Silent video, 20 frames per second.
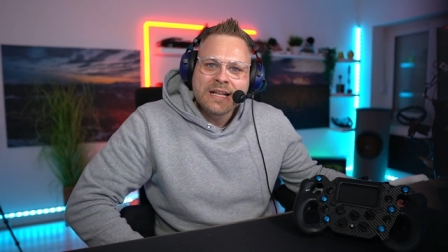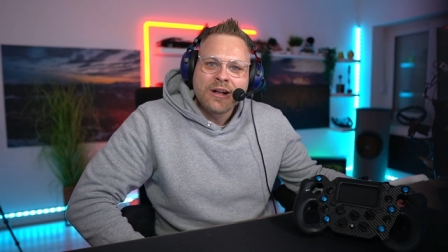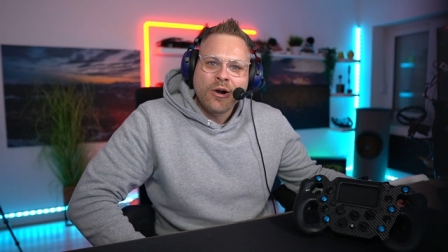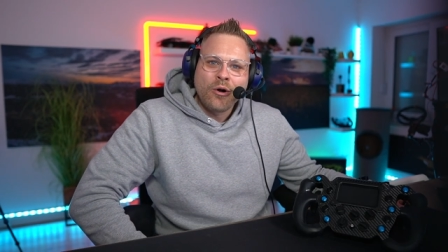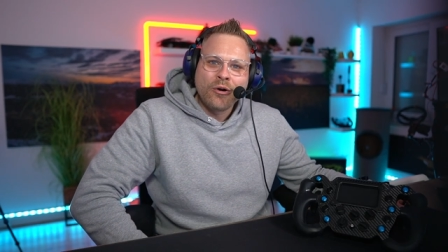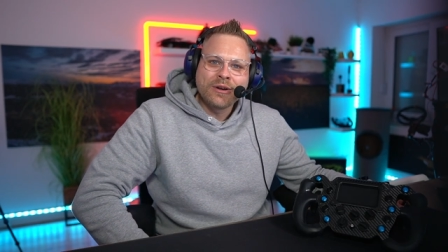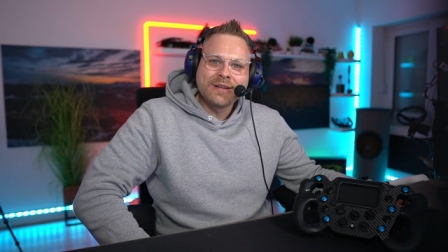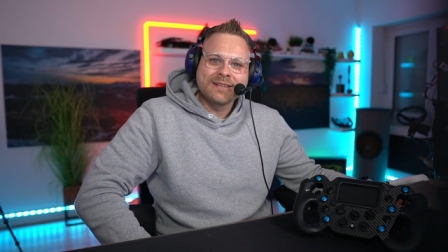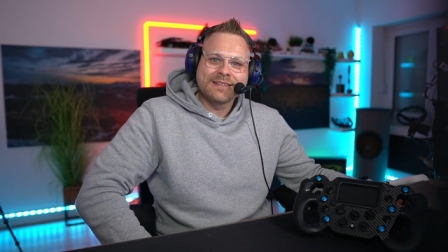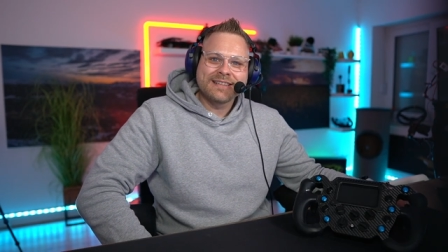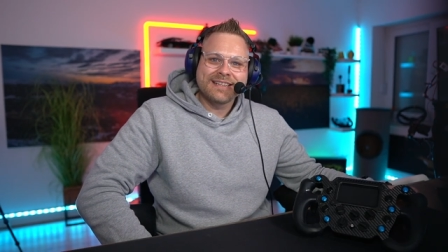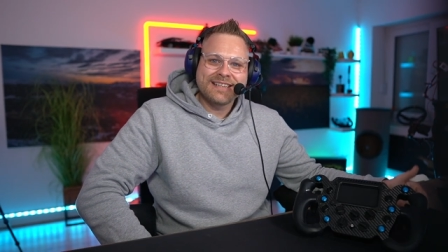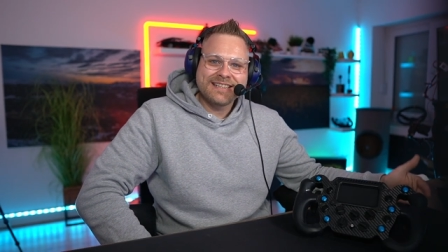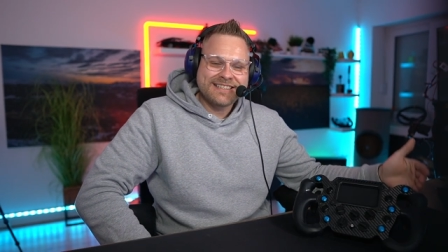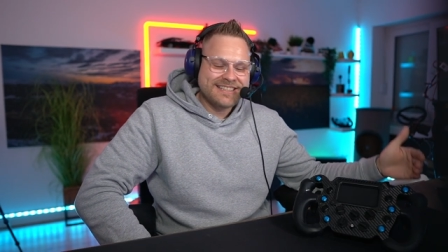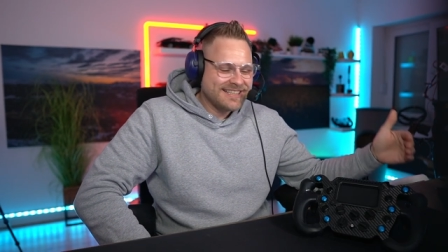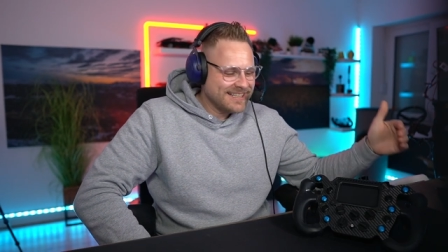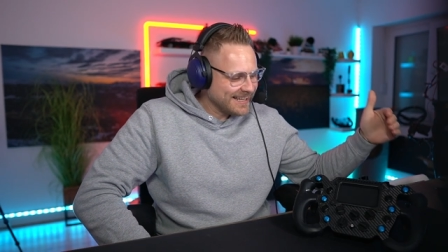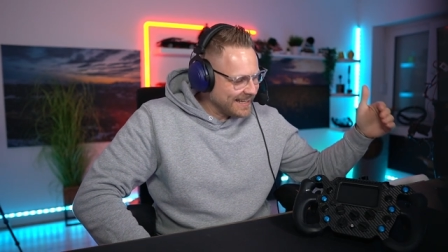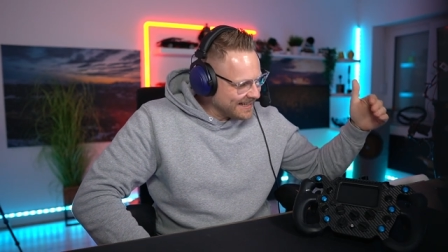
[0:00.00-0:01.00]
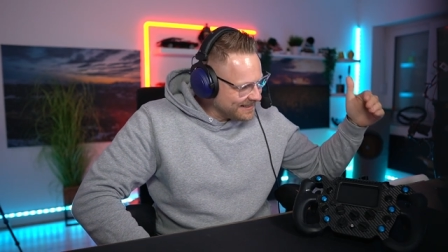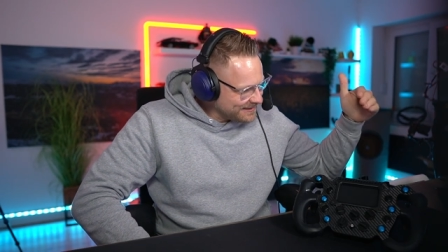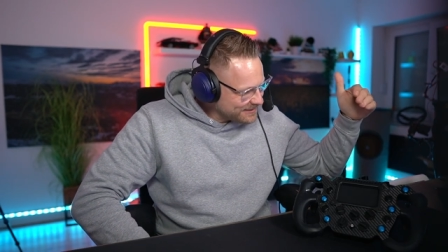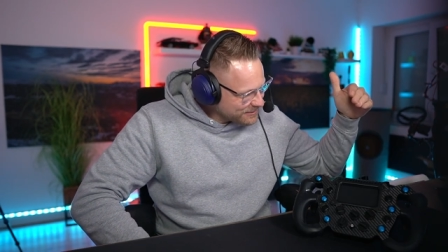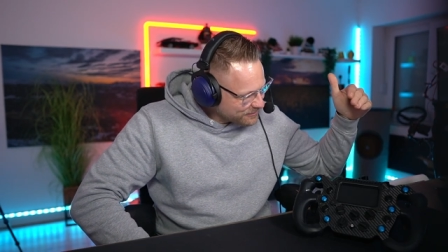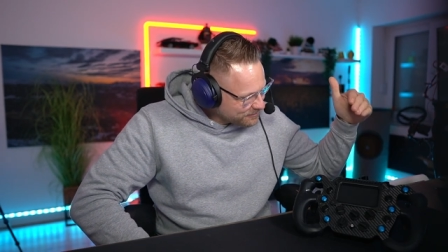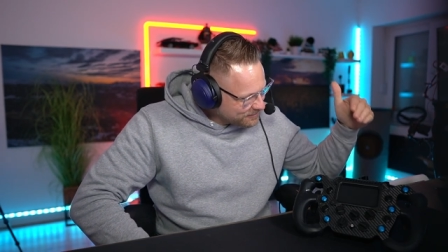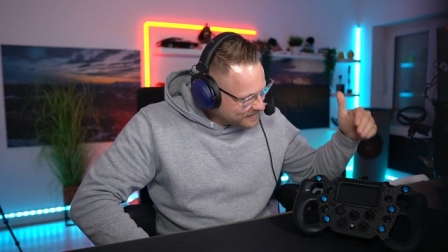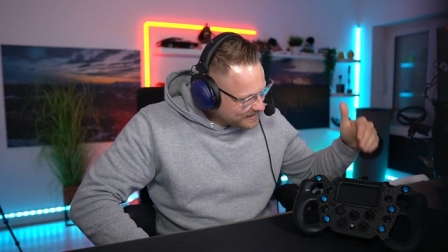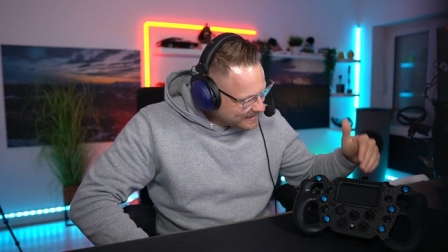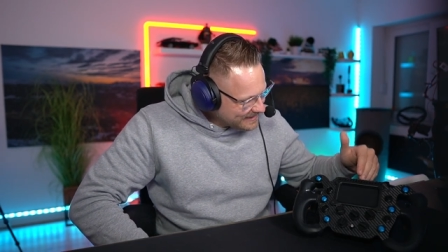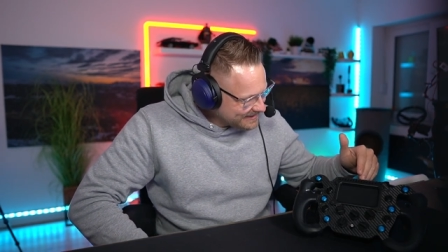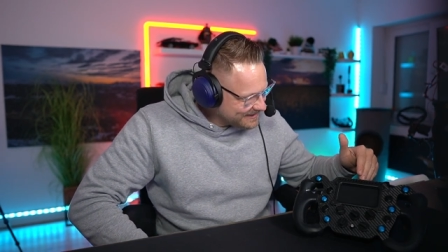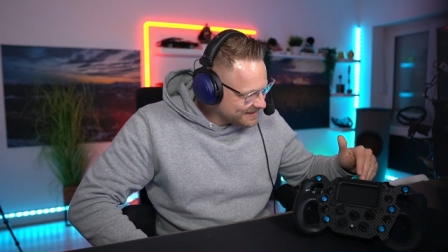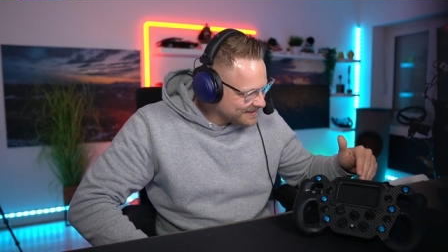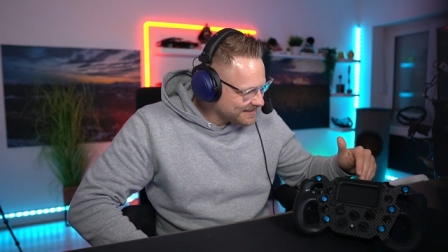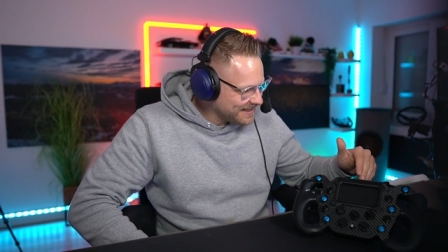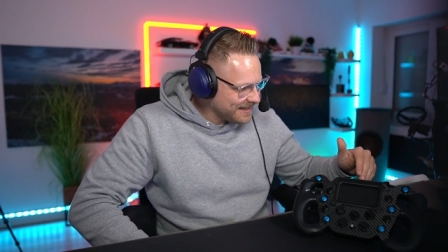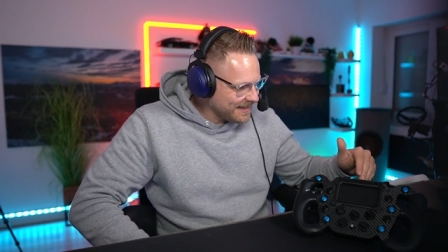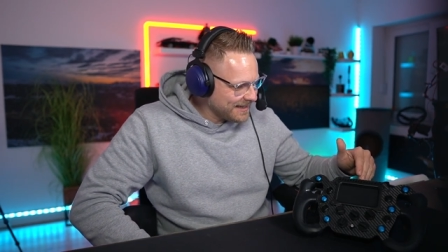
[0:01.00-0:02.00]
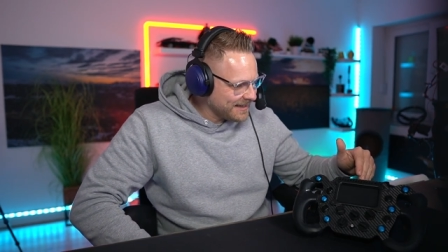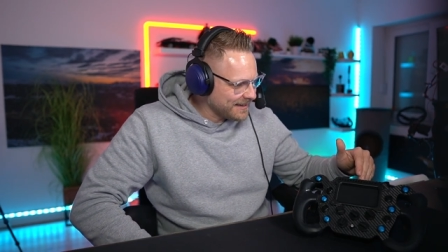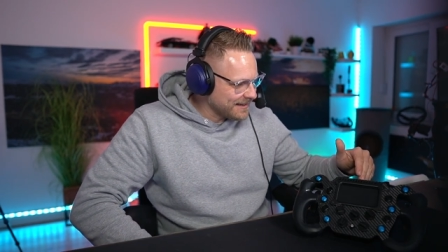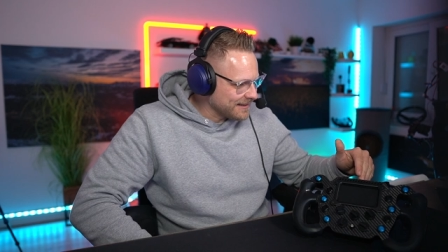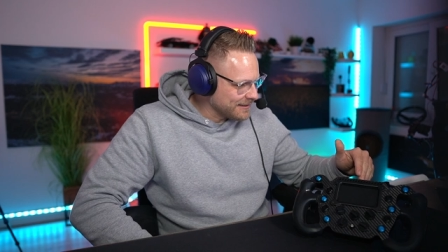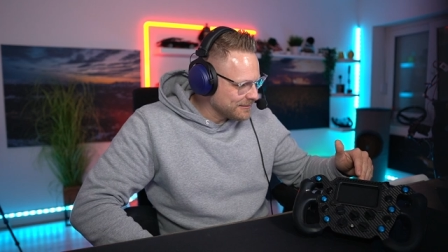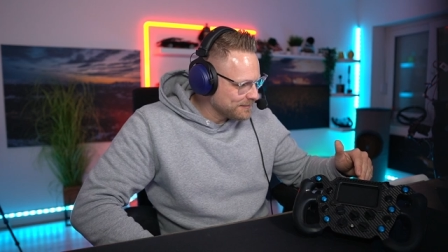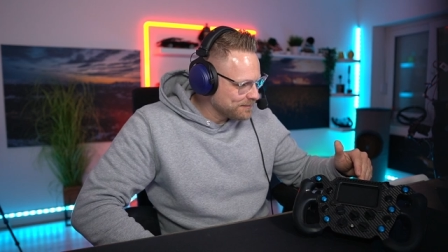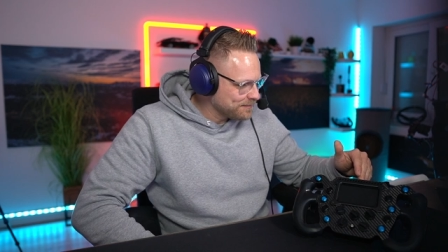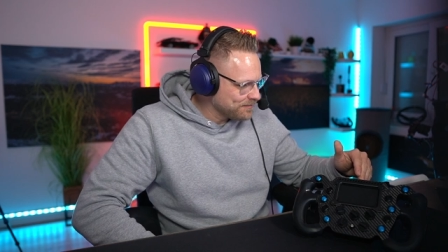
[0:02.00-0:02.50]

Heute dreht sich alles um dieses Gerät,